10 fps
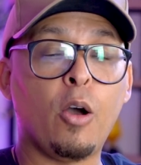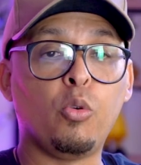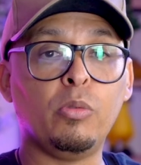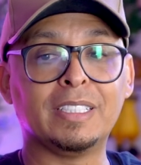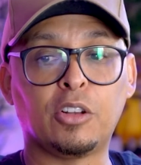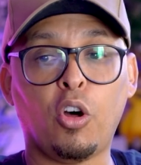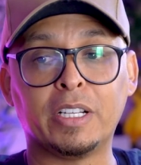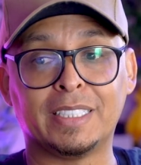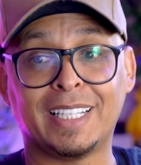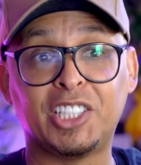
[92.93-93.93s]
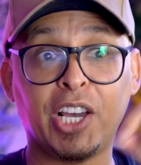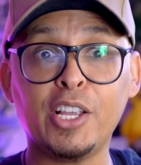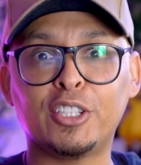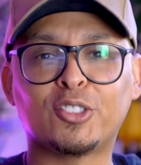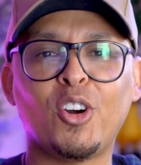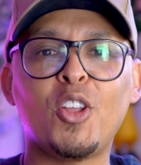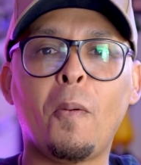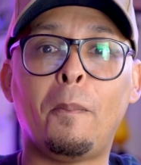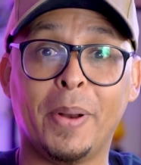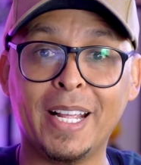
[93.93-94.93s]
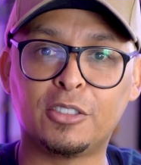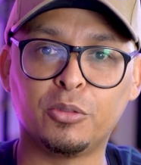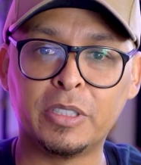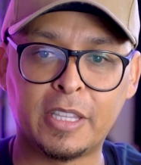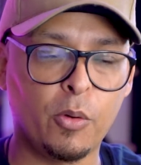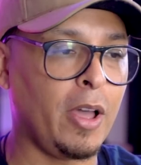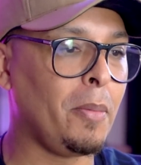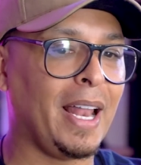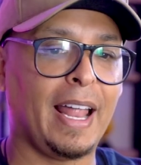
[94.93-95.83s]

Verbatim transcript: Algumas lojas, a gente escolheu o preço, então é uma